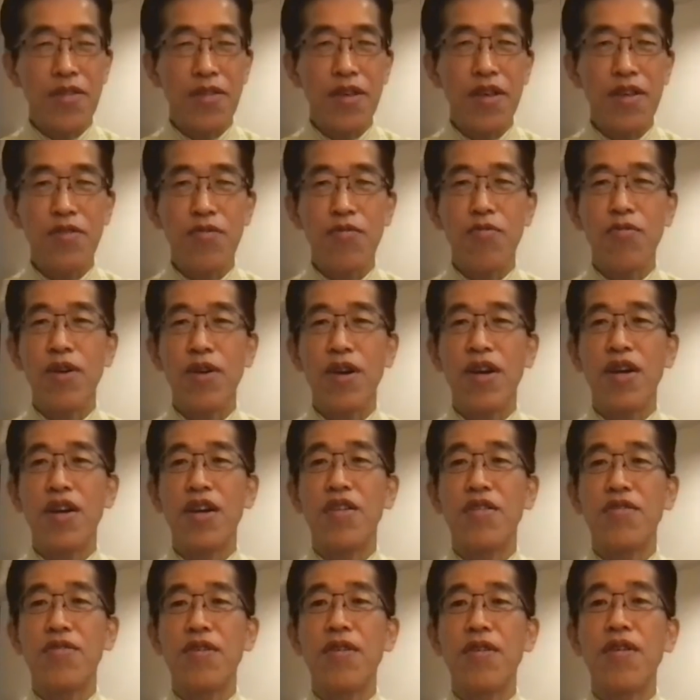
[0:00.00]
んな、そう考
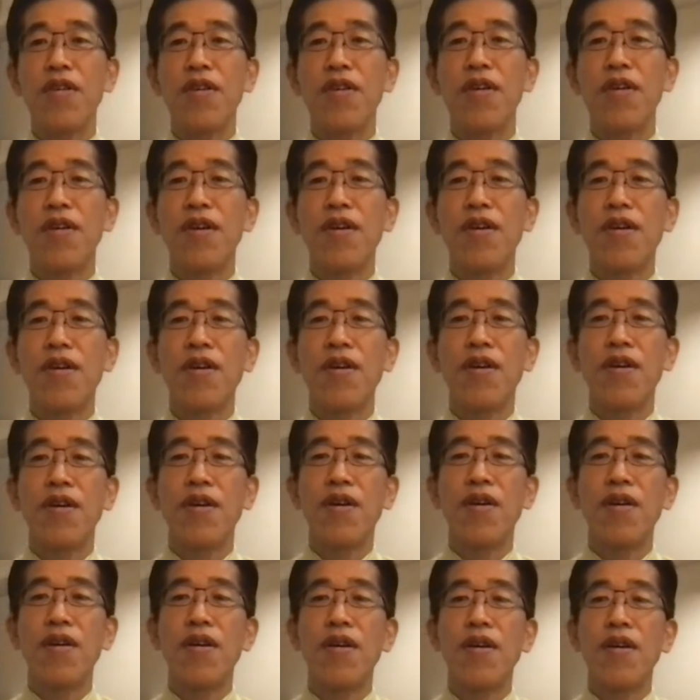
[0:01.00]
えると。はい。
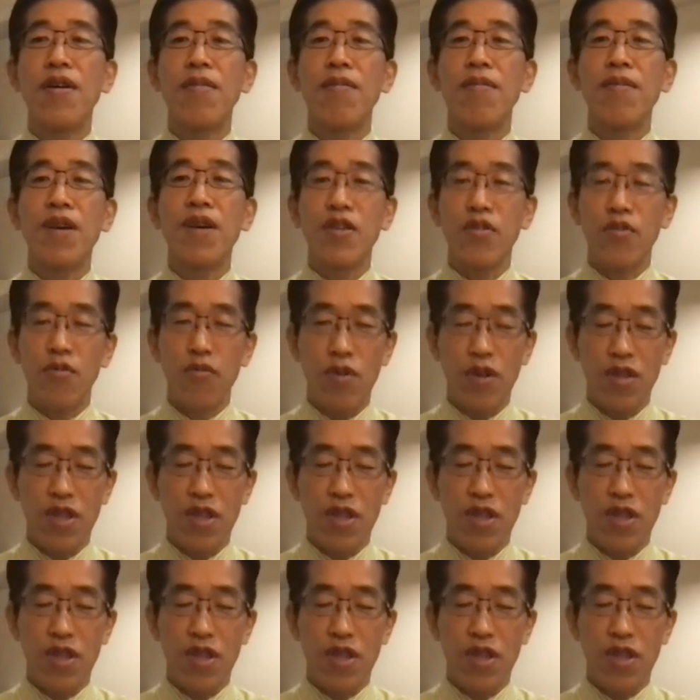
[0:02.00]
まあ、しょう